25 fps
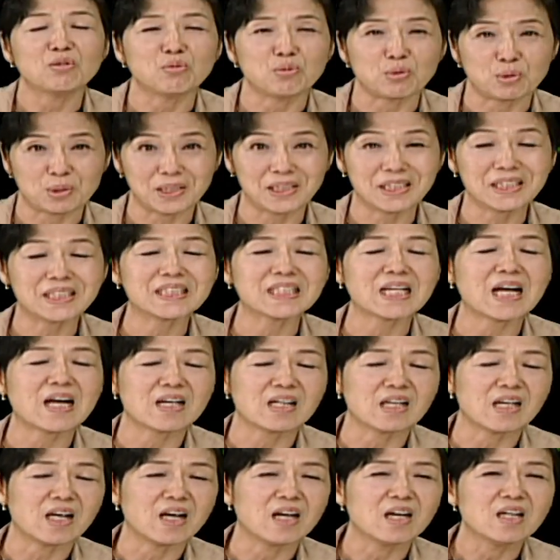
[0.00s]
沦丧
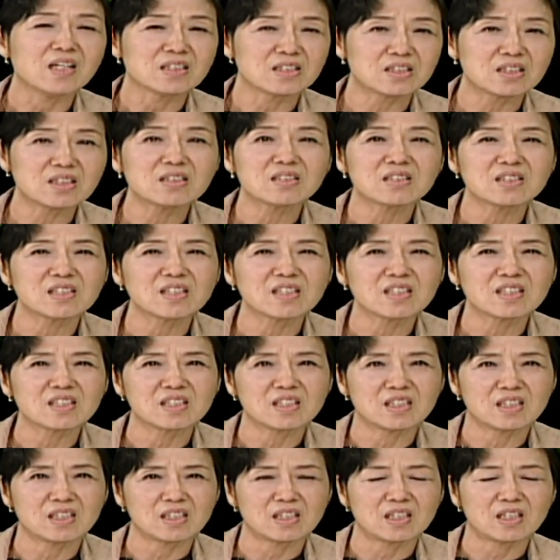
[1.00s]
了，这是一
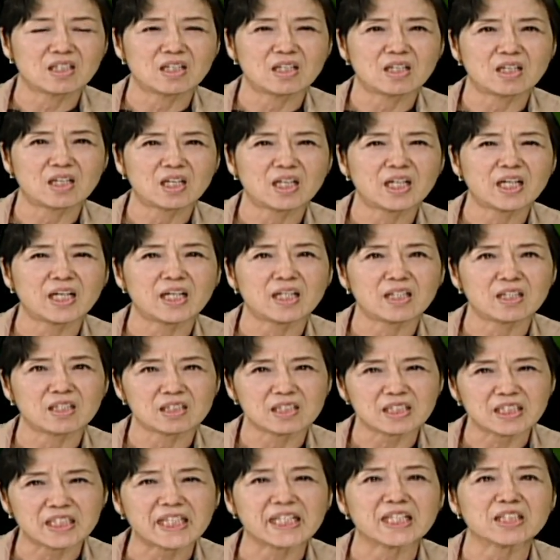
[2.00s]
个
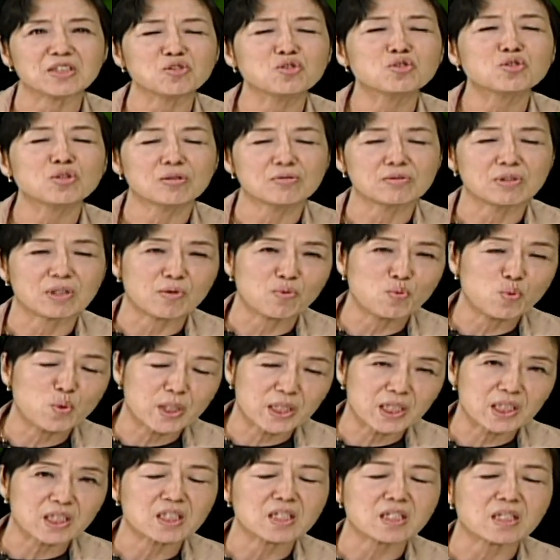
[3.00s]
很严重的
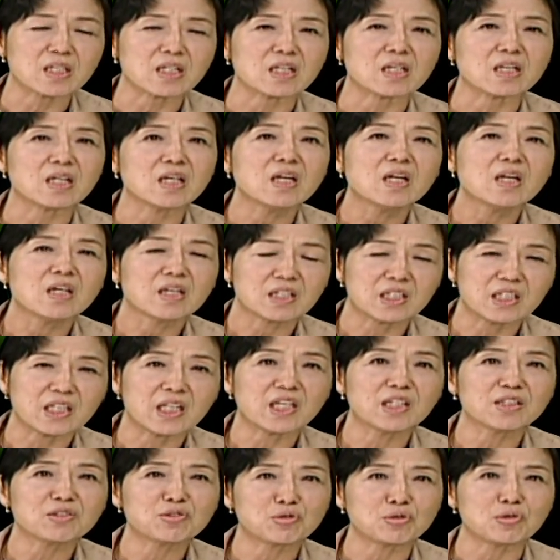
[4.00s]
问题。
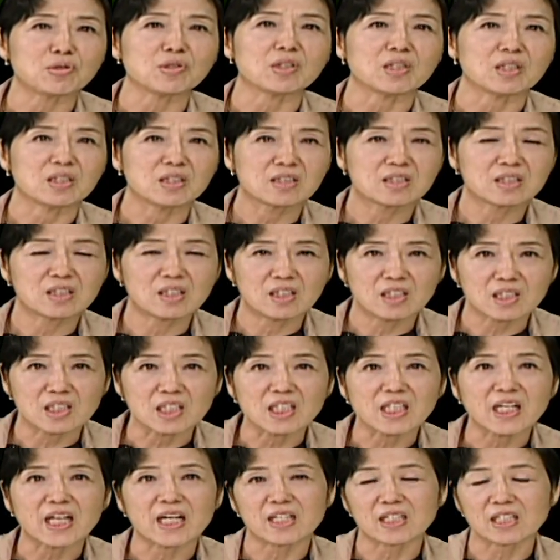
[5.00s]
也许。这
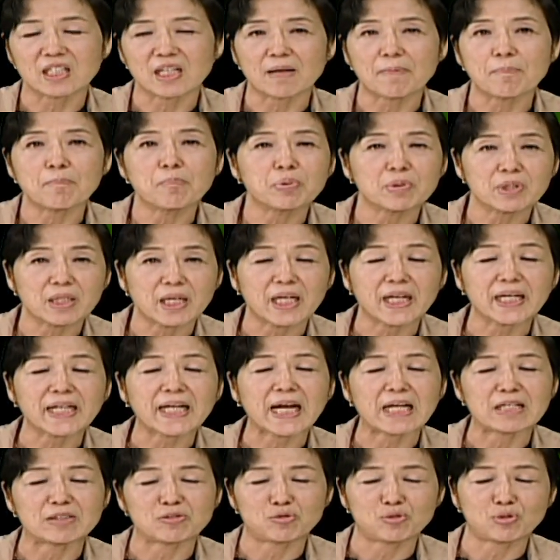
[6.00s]
一两年不能
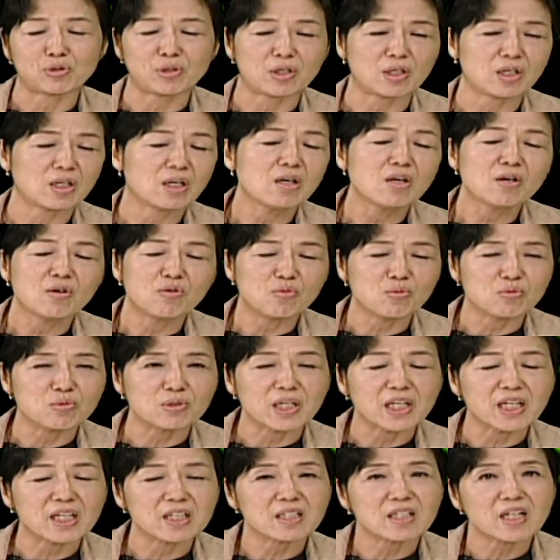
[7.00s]
感觉，五
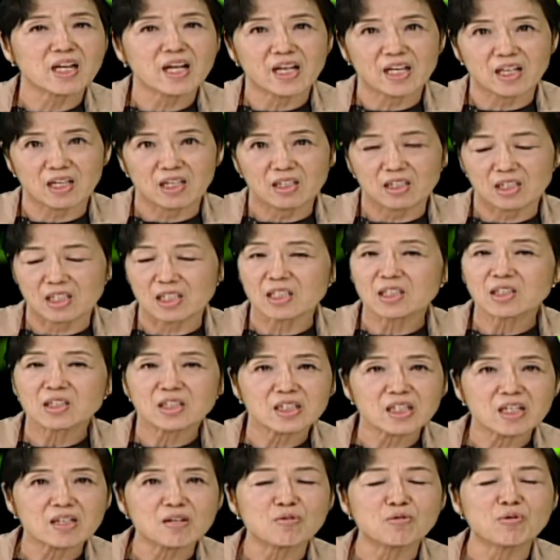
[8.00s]
年内一
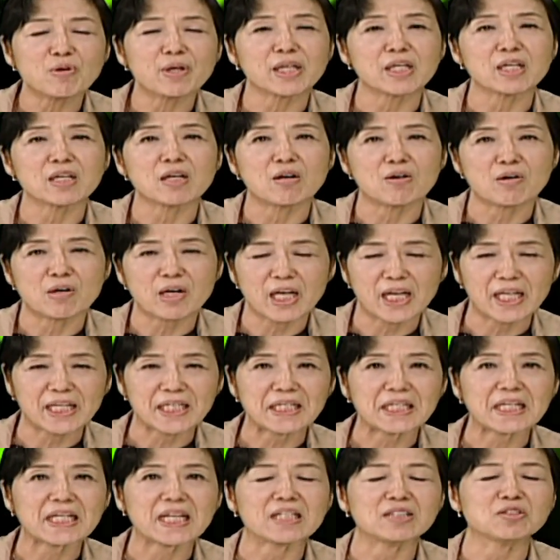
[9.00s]
定会有
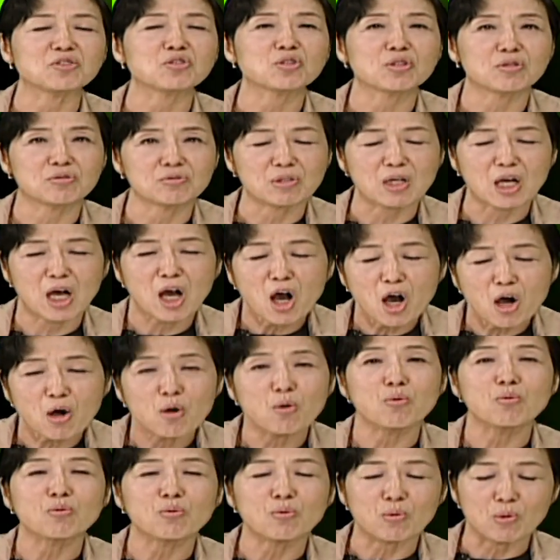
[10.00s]
很严重的
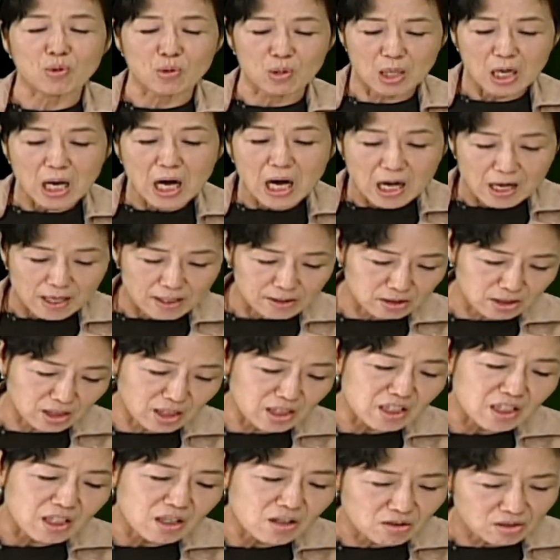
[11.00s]
后果哈。那
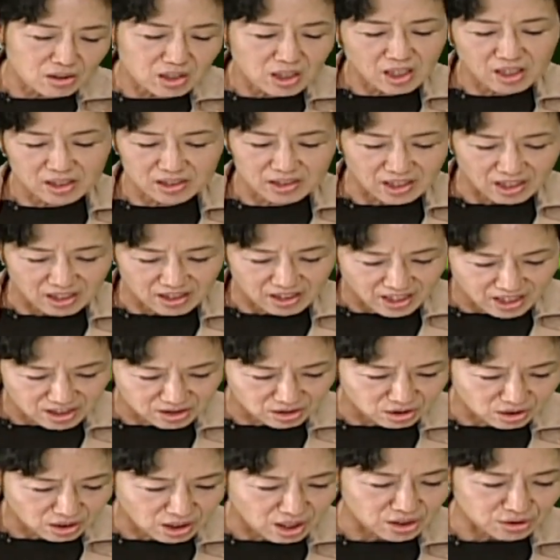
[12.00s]
以后课程
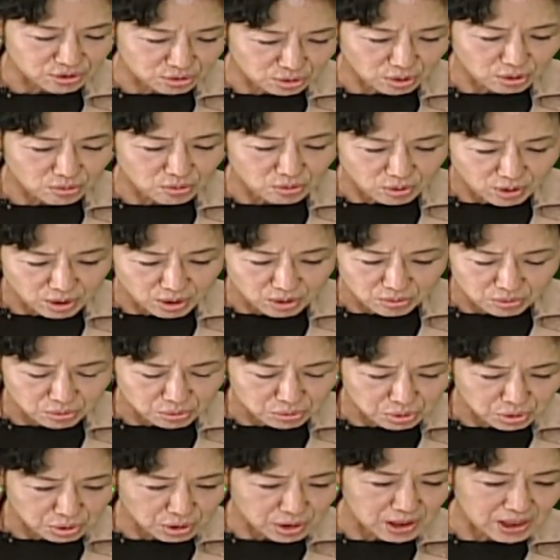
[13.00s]
当中老师会陆
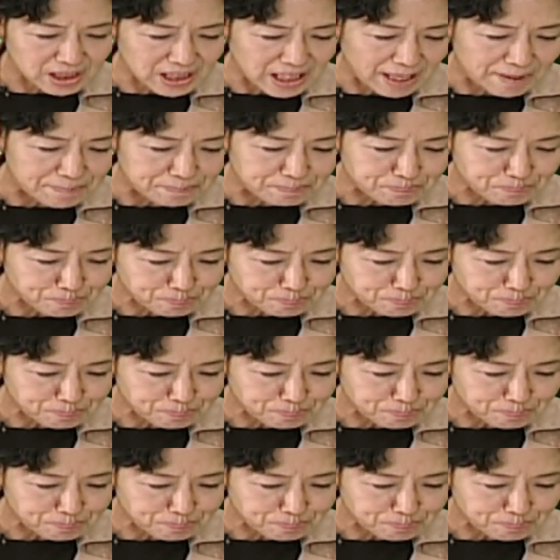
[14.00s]
续讲。